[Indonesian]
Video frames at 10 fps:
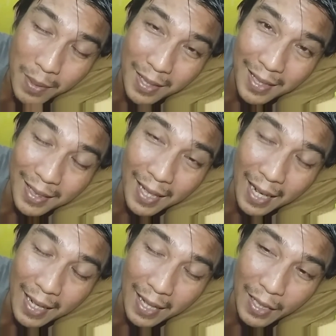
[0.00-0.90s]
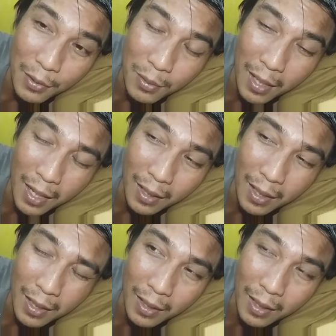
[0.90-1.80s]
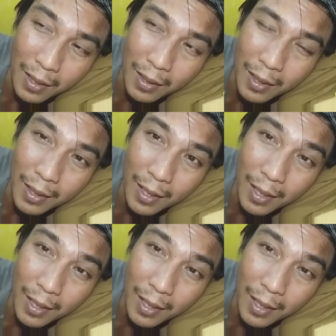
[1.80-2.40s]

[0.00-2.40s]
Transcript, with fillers: Misalnya kan ada ini juga ada ada